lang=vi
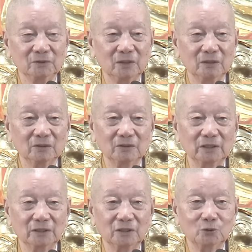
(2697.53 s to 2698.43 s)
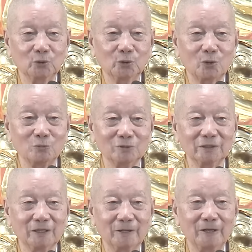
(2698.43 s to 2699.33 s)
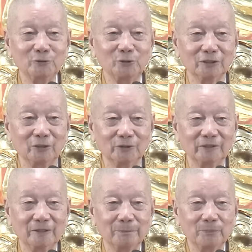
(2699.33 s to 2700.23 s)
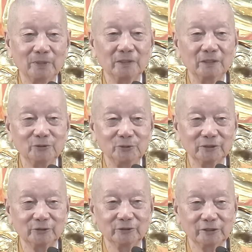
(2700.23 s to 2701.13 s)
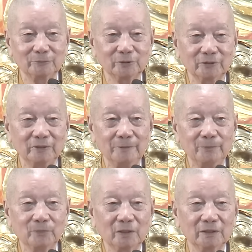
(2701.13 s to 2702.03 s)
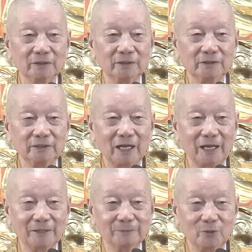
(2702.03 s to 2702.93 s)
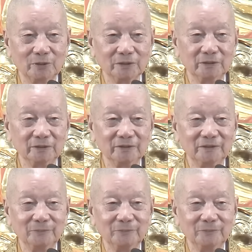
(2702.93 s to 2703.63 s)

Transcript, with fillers: Đó, rồi tới cuối cùng đó, hết duyên rồi, bây giờ hết duyên rồi, xong rồi. Cho nên từ giả mọi người